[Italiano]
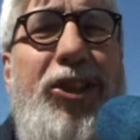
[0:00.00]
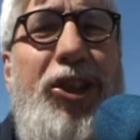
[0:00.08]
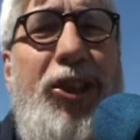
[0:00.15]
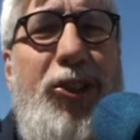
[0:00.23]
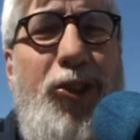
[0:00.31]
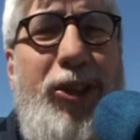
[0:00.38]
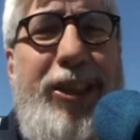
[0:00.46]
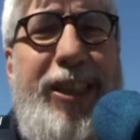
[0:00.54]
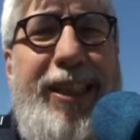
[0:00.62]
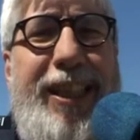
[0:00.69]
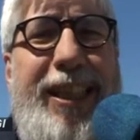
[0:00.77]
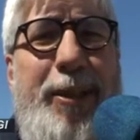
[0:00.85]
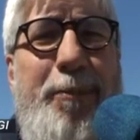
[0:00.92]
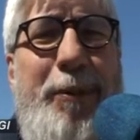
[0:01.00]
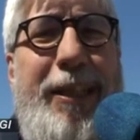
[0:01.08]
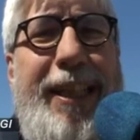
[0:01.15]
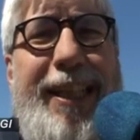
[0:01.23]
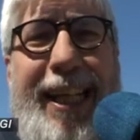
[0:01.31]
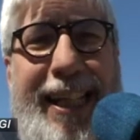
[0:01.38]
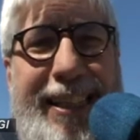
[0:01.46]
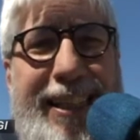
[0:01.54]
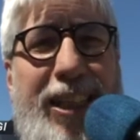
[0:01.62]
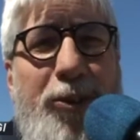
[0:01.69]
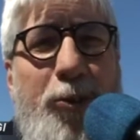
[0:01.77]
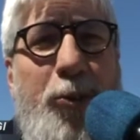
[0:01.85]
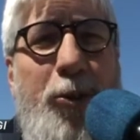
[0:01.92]
cercano di essere dei libri che
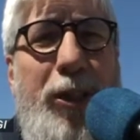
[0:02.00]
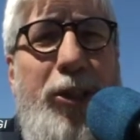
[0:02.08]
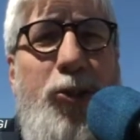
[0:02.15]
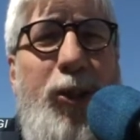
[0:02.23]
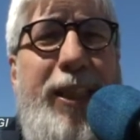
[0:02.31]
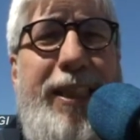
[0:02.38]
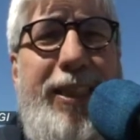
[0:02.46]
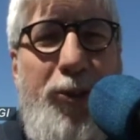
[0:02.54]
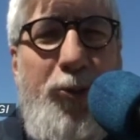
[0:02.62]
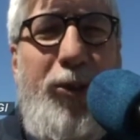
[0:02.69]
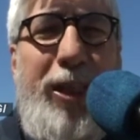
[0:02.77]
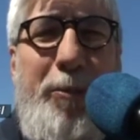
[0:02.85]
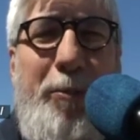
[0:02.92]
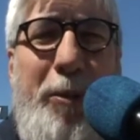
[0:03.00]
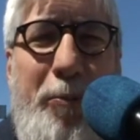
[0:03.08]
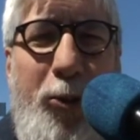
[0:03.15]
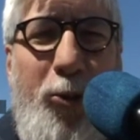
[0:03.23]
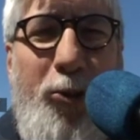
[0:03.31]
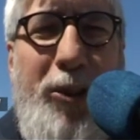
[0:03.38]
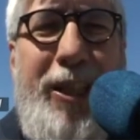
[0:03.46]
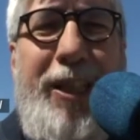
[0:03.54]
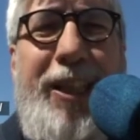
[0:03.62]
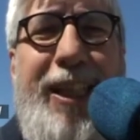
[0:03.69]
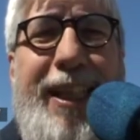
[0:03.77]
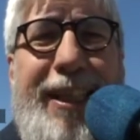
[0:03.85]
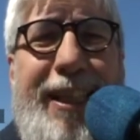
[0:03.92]
restano, e cioè che siano delle memorie,
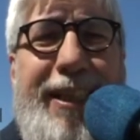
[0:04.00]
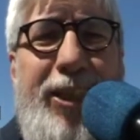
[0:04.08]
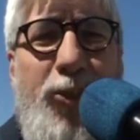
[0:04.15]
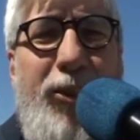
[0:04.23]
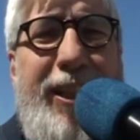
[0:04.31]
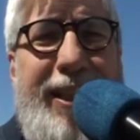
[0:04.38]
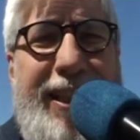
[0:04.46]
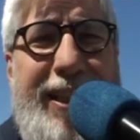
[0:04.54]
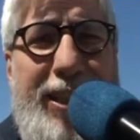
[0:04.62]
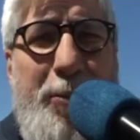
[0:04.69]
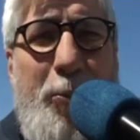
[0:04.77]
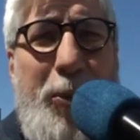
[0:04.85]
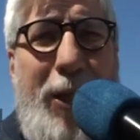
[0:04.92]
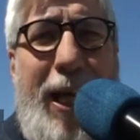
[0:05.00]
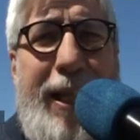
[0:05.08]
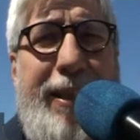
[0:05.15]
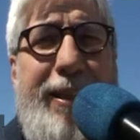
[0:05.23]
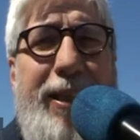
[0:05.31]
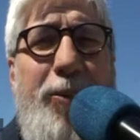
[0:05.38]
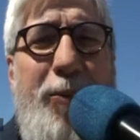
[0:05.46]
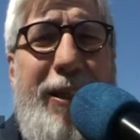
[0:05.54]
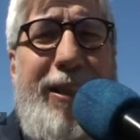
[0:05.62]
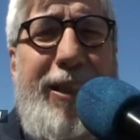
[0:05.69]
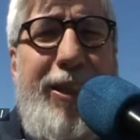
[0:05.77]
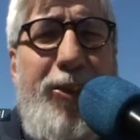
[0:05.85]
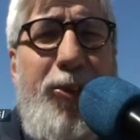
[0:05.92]
che siano delle testimonianze. Quella
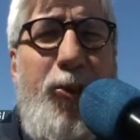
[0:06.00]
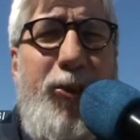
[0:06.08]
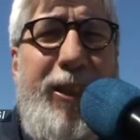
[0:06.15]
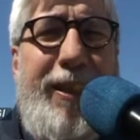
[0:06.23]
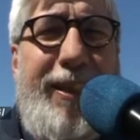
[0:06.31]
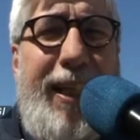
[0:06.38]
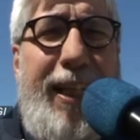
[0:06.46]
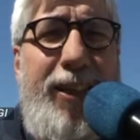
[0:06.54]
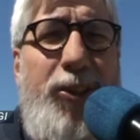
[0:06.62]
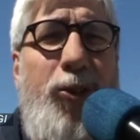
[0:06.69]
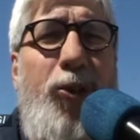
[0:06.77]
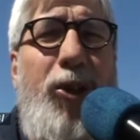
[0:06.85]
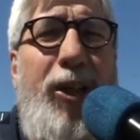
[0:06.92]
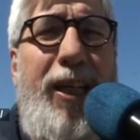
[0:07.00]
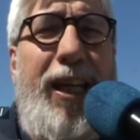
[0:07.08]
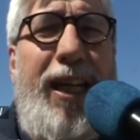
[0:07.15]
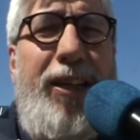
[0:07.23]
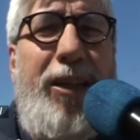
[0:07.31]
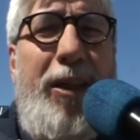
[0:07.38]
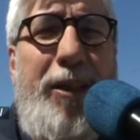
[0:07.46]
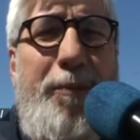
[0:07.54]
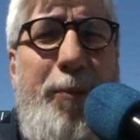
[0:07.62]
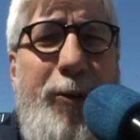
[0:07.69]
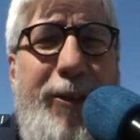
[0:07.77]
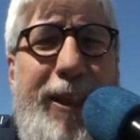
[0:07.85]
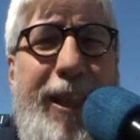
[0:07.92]
di Italo senz'altro è una
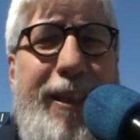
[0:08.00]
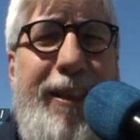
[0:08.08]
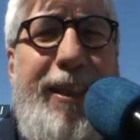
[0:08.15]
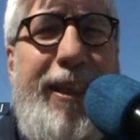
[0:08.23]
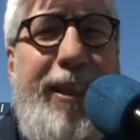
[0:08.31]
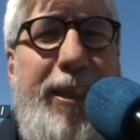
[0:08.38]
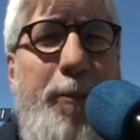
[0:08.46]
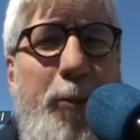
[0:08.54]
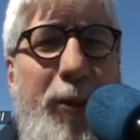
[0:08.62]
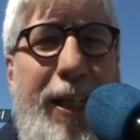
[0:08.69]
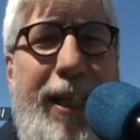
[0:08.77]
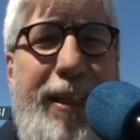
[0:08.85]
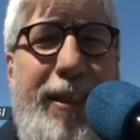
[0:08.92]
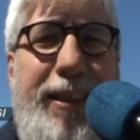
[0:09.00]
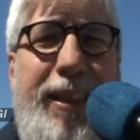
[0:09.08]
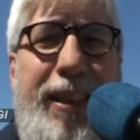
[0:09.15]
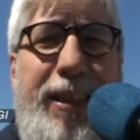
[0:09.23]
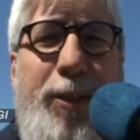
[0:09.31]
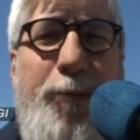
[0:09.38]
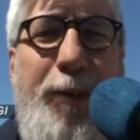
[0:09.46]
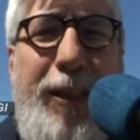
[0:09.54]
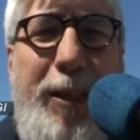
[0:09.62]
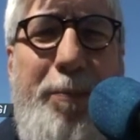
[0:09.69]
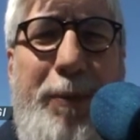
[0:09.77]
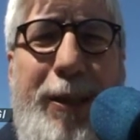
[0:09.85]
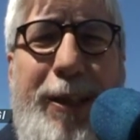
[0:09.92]
importante testimonianza che ci fa
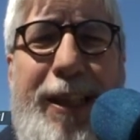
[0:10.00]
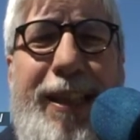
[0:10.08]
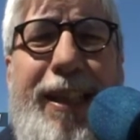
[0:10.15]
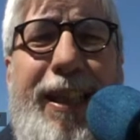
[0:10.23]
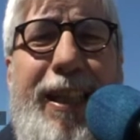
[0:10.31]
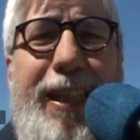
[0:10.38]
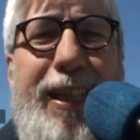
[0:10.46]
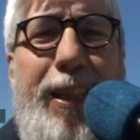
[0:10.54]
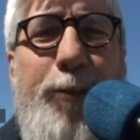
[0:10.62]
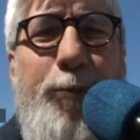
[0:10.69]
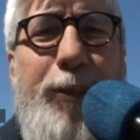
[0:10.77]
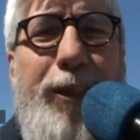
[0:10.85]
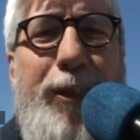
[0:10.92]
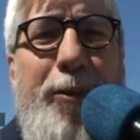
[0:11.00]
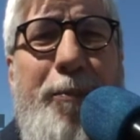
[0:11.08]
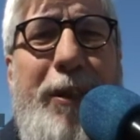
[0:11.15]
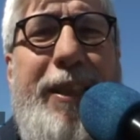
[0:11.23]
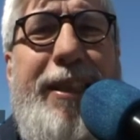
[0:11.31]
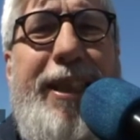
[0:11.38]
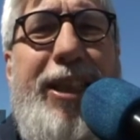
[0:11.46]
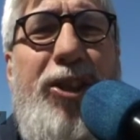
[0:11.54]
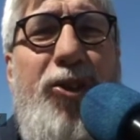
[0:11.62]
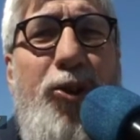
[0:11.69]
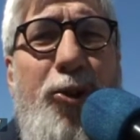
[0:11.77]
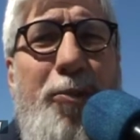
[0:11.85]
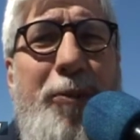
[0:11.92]
capire effettivamente
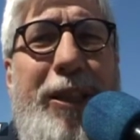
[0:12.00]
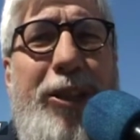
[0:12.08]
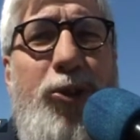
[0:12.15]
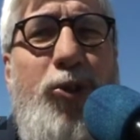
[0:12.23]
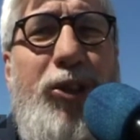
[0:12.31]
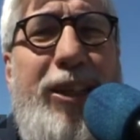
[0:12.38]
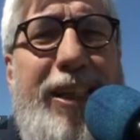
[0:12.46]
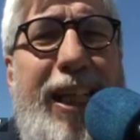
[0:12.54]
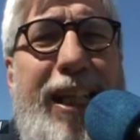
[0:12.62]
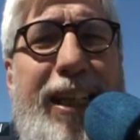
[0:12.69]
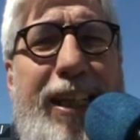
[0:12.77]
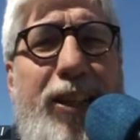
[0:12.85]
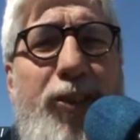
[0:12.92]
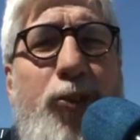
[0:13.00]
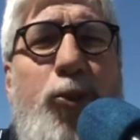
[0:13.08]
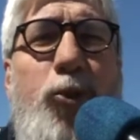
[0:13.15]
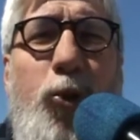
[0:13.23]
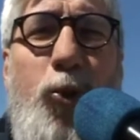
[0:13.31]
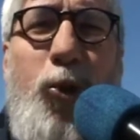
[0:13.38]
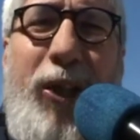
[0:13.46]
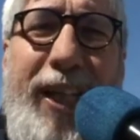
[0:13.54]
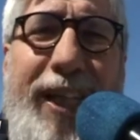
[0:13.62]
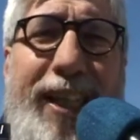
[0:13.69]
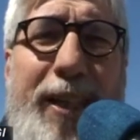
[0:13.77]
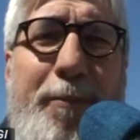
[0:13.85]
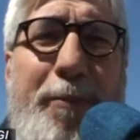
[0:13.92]
come la società non solo
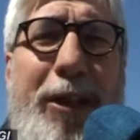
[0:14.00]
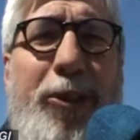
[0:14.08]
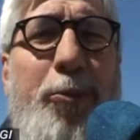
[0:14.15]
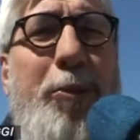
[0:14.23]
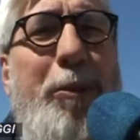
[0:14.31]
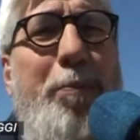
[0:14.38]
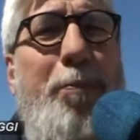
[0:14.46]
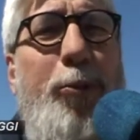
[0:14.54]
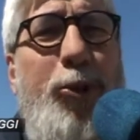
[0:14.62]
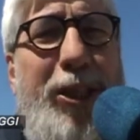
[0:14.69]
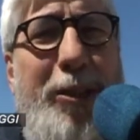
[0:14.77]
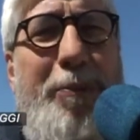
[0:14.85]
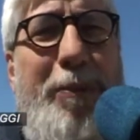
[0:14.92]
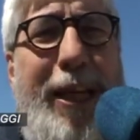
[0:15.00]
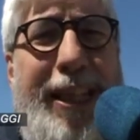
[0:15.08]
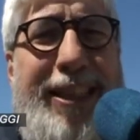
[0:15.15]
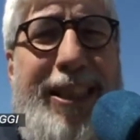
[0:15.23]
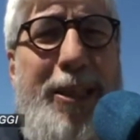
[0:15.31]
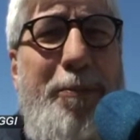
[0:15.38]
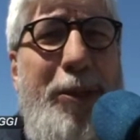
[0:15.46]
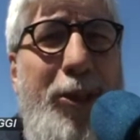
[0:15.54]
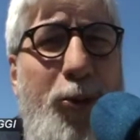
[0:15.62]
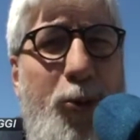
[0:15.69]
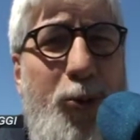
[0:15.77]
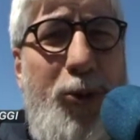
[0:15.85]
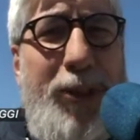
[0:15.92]
era, ma come potrebbe essere
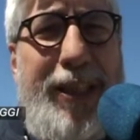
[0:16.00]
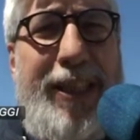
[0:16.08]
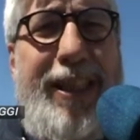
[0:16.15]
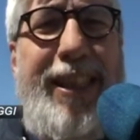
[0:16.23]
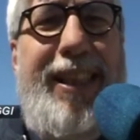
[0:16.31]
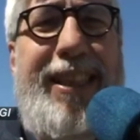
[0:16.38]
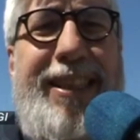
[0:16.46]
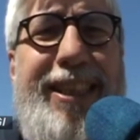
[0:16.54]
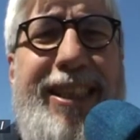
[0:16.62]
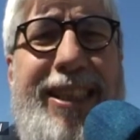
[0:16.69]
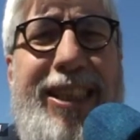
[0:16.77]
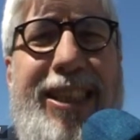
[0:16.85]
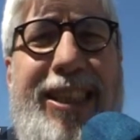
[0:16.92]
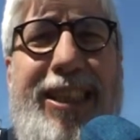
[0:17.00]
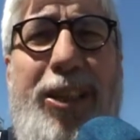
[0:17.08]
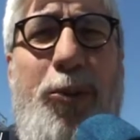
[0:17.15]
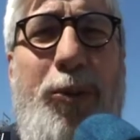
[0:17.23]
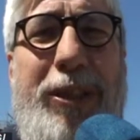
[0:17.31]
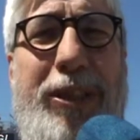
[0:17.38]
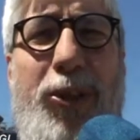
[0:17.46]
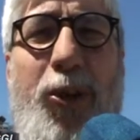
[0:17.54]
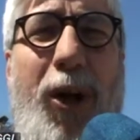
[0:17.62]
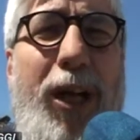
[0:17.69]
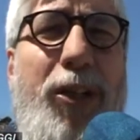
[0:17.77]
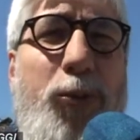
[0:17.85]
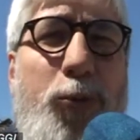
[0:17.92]
migliore se si seguissero
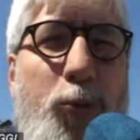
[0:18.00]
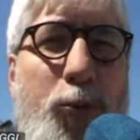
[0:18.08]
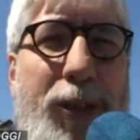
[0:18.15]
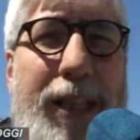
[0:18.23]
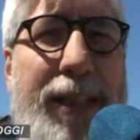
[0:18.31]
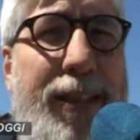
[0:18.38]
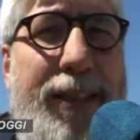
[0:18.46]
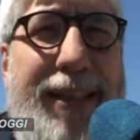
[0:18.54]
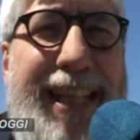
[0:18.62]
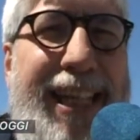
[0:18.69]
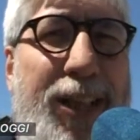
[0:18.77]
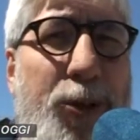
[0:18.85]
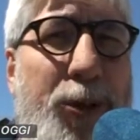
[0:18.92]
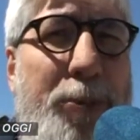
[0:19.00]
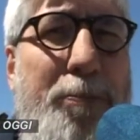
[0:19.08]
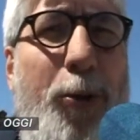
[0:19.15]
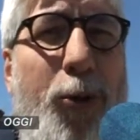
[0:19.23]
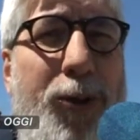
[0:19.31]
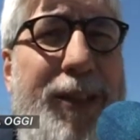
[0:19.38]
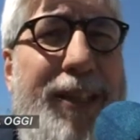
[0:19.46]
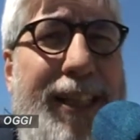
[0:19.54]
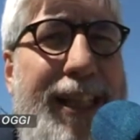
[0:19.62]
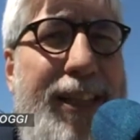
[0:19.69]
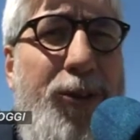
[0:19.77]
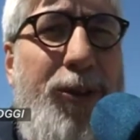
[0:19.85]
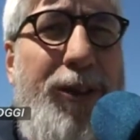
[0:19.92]
alcune regole, poche
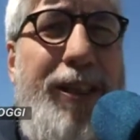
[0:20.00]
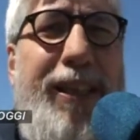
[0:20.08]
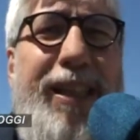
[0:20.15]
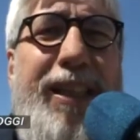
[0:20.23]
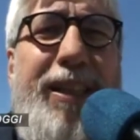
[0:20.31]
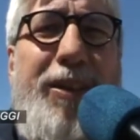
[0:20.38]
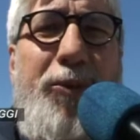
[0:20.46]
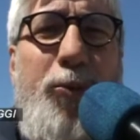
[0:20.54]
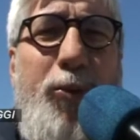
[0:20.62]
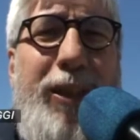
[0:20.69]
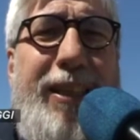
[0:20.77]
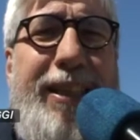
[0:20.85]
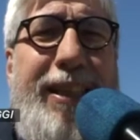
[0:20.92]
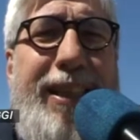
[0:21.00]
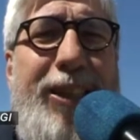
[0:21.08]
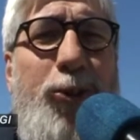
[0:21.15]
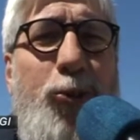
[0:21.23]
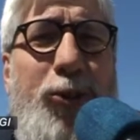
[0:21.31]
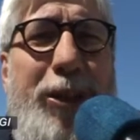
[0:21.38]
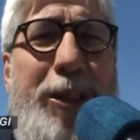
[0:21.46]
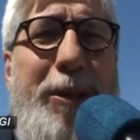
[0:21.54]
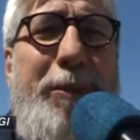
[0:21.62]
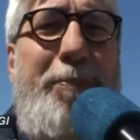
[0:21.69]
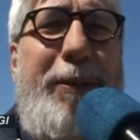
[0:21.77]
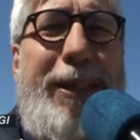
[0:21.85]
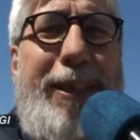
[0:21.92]
regole, nulla di
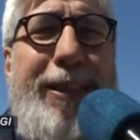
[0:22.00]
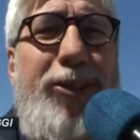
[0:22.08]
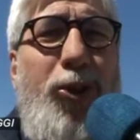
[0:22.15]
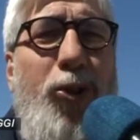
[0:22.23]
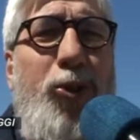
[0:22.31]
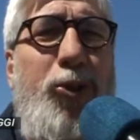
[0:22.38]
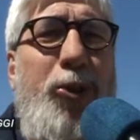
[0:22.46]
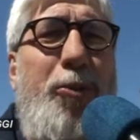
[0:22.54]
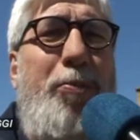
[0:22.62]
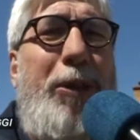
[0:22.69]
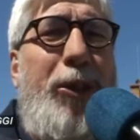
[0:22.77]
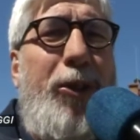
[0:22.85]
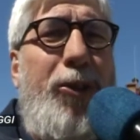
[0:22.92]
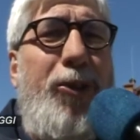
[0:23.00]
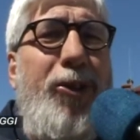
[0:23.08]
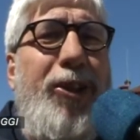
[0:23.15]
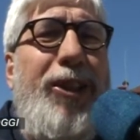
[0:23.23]
così perentorio, però